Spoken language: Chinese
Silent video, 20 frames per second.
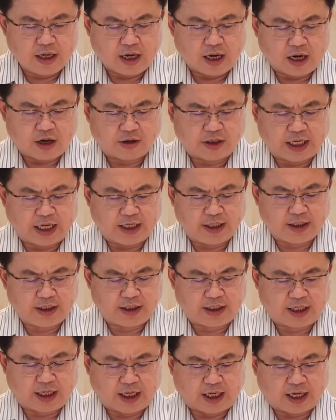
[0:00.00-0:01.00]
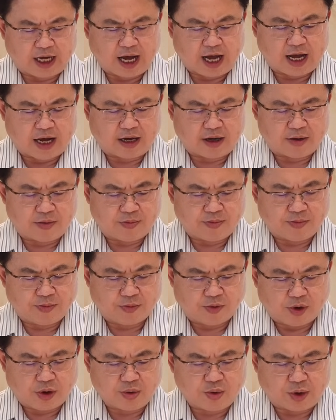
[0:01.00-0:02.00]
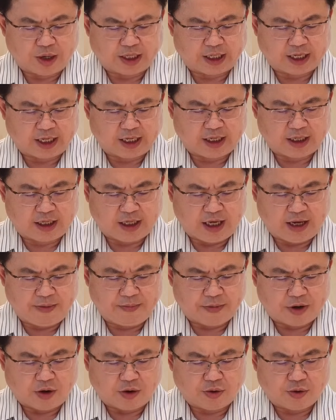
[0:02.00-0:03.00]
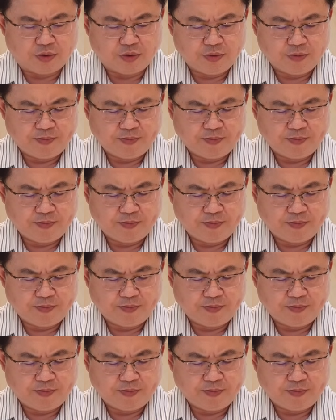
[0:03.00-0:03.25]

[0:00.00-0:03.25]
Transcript: 好能抵抗魔鬼的阴谋。